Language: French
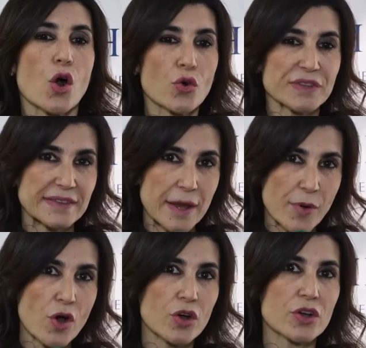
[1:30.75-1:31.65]
on a
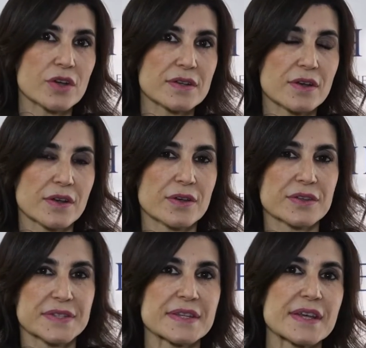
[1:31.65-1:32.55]
d'abord euh, euh,
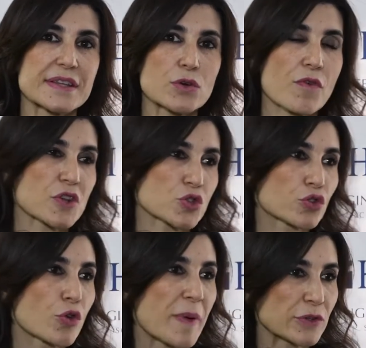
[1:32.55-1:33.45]
signé des conventions
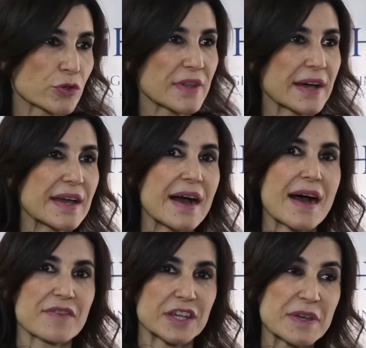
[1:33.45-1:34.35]
de partenariat
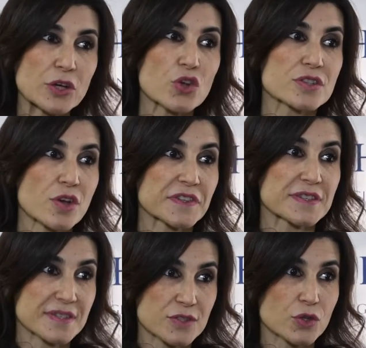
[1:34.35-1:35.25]
avec Microsoft et
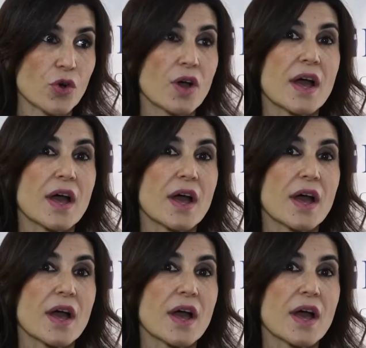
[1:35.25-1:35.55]
Cisco